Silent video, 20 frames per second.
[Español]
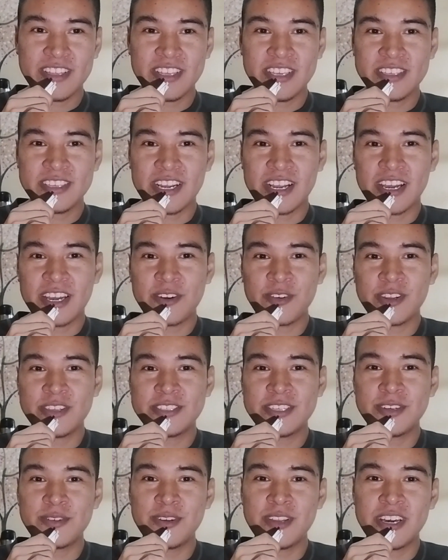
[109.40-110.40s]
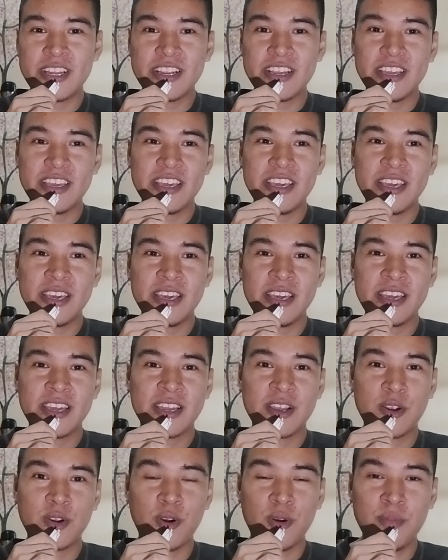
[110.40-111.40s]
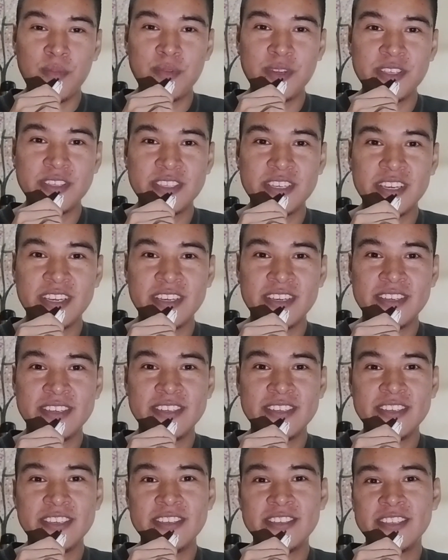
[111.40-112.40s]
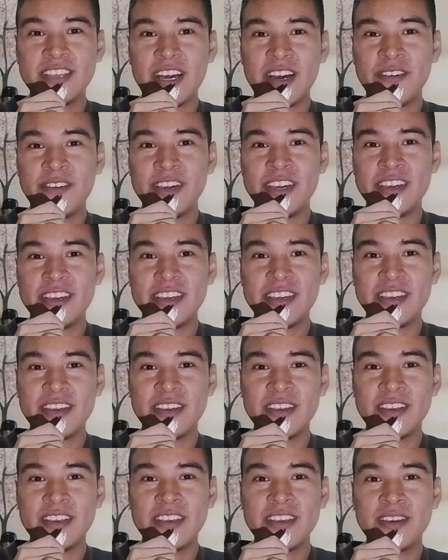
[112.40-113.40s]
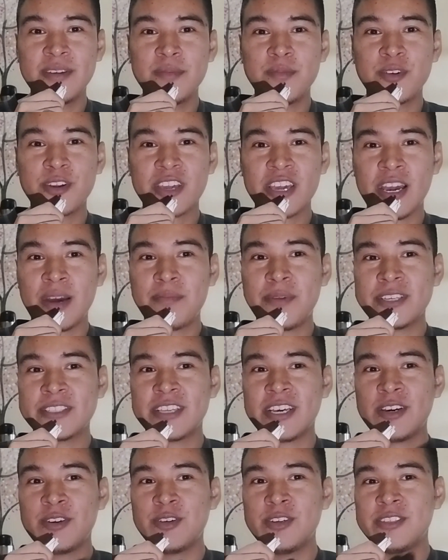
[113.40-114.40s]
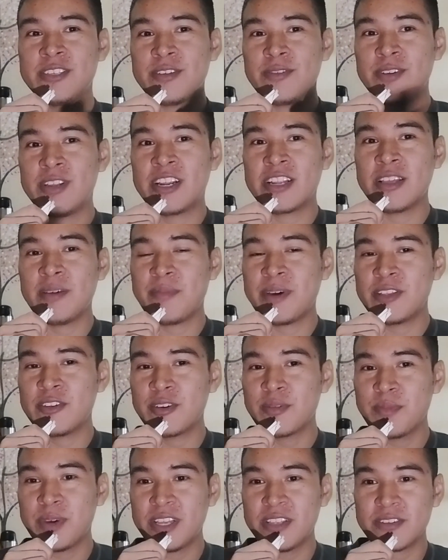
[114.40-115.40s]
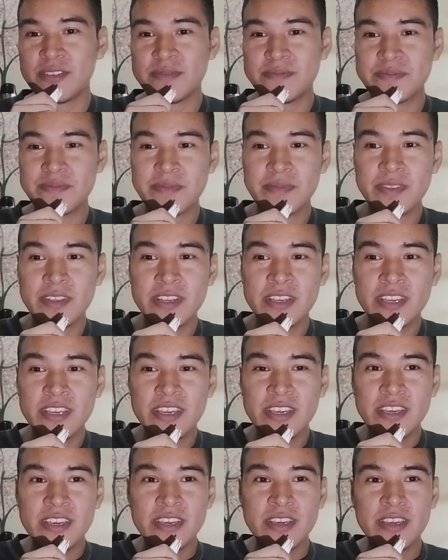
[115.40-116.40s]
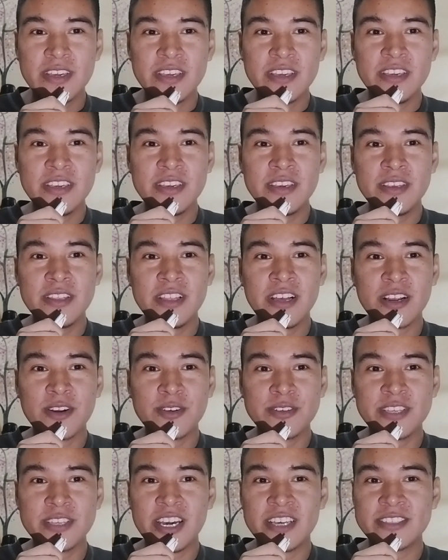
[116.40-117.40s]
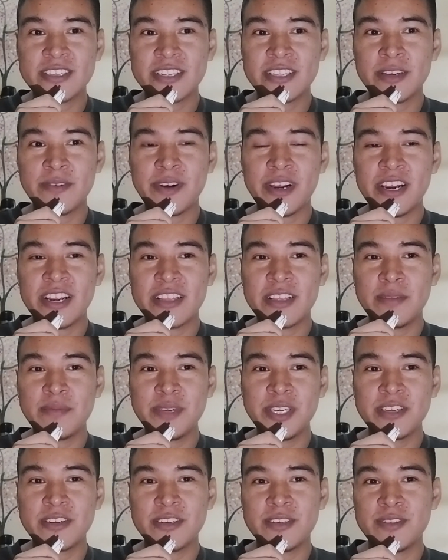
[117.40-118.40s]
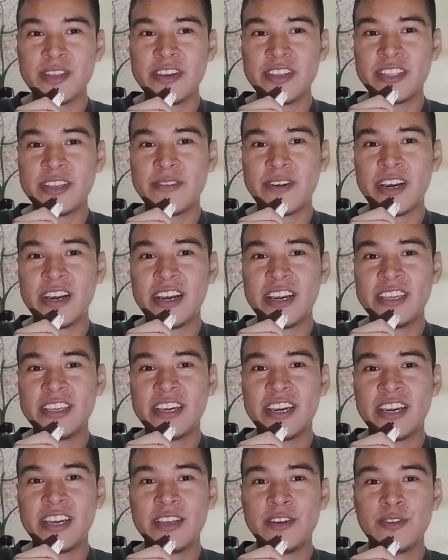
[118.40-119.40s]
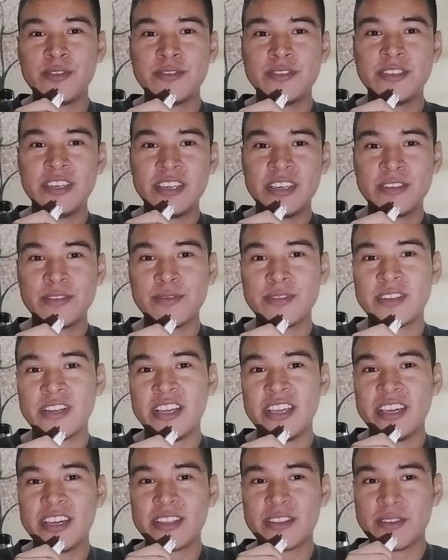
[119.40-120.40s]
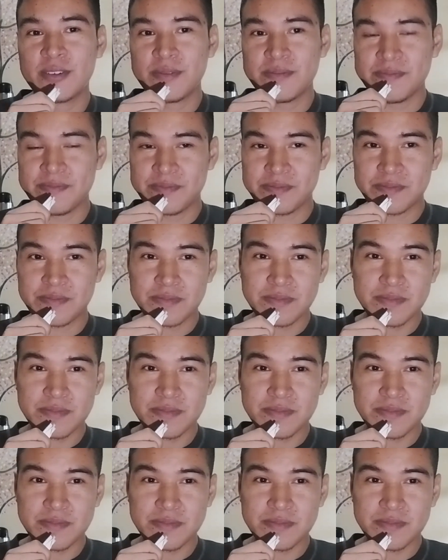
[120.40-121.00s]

que te sacaron el celular es cómplice y sabe porque ha pasado el celular de mano en mano. Y la cosa es hacerte bajar del micro y una vez te bajas ya ellos siguen su trayecto.